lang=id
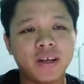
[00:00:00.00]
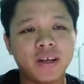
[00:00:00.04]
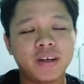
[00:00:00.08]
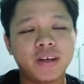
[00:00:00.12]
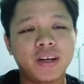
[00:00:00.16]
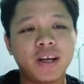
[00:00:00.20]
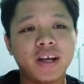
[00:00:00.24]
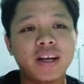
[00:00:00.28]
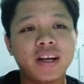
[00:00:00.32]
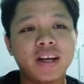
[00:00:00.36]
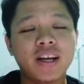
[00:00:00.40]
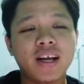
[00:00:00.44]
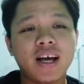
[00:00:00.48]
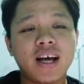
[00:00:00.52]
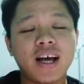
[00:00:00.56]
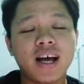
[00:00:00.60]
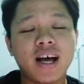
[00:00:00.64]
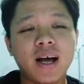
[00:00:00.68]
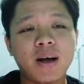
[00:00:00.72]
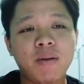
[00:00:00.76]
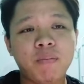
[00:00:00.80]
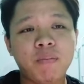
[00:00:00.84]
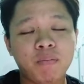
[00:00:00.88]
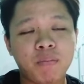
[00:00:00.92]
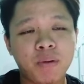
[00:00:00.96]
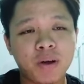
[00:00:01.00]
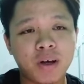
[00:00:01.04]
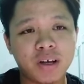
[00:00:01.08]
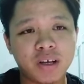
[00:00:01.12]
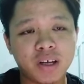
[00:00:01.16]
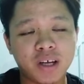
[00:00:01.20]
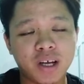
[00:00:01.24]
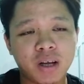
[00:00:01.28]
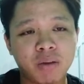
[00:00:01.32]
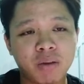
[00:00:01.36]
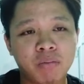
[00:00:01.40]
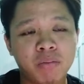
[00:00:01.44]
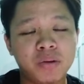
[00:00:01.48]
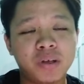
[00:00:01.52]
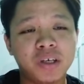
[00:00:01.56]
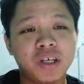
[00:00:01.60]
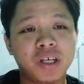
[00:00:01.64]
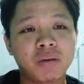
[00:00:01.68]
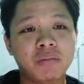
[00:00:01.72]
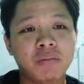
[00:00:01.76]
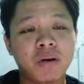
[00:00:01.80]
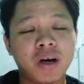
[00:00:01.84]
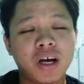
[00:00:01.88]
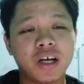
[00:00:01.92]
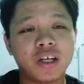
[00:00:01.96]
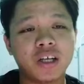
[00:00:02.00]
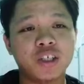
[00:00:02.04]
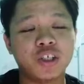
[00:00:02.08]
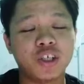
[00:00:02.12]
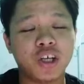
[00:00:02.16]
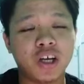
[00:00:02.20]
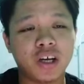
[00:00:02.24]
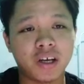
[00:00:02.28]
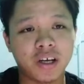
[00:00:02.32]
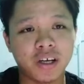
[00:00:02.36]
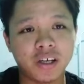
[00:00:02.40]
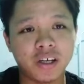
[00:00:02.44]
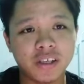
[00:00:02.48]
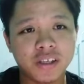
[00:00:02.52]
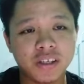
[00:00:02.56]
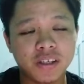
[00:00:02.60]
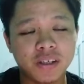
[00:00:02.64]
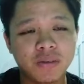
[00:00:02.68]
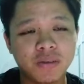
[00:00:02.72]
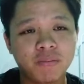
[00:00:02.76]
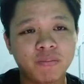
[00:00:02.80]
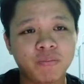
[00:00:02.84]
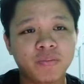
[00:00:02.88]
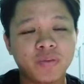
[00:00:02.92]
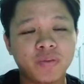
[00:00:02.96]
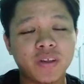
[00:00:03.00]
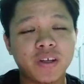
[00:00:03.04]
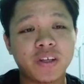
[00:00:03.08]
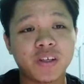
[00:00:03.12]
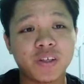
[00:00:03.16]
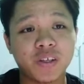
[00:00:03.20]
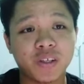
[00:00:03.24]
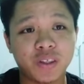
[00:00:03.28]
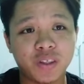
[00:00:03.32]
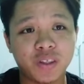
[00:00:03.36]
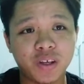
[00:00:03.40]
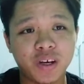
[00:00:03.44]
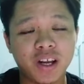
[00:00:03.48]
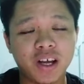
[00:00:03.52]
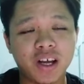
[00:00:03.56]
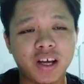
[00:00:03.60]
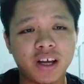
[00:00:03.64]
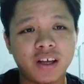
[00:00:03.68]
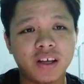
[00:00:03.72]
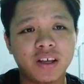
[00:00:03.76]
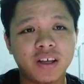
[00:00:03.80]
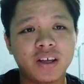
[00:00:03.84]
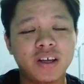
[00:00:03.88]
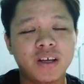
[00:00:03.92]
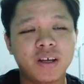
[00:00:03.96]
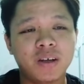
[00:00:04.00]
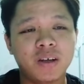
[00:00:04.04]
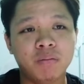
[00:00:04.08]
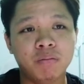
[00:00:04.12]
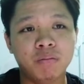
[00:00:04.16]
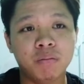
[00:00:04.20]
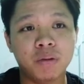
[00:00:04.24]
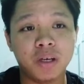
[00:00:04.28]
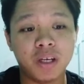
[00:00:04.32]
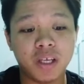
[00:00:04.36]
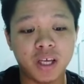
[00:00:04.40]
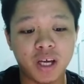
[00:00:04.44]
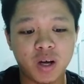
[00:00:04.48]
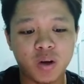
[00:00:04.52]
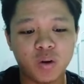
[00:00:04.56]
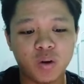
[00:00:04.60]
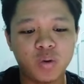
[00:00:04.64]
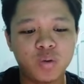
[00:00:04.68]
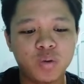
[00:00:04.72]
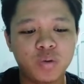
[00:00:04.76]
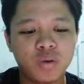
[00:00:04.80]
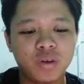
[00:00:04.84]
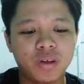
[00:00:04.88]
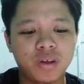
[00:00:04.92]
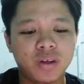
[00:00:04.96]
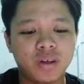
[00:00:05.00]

Dan apakah penerimaan JRS setelah beliau